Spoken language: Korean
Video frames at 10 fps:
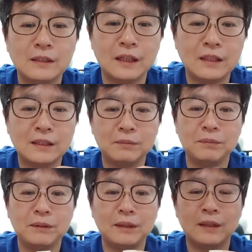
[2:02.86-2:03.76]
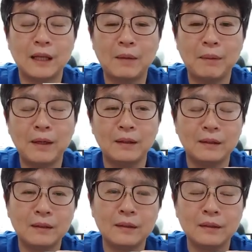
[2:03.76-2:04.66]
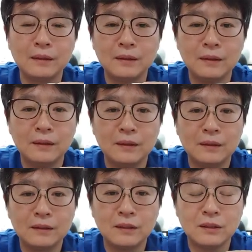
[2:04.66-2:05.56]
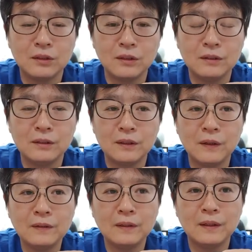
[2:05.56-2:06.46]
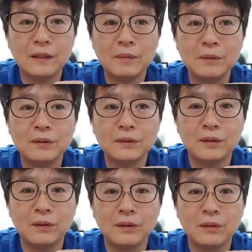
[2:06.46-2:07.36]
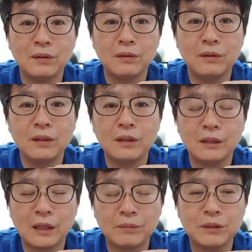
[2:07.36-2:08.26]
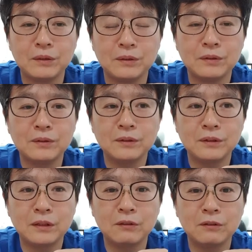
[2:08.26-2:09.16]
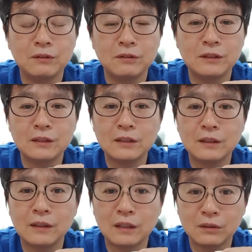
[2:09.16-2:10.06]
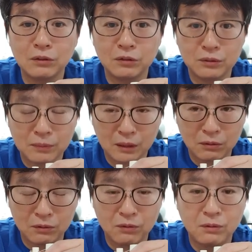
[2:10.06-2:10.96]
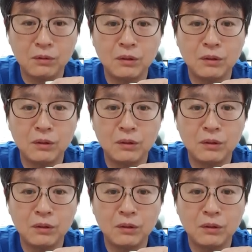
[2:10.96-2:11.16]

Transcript: 않습니다. 다만, 이제 저희들이 사회생활 하면서 남자도 그렇고 여자도 그렇고 직장생활 하는 경우도 많고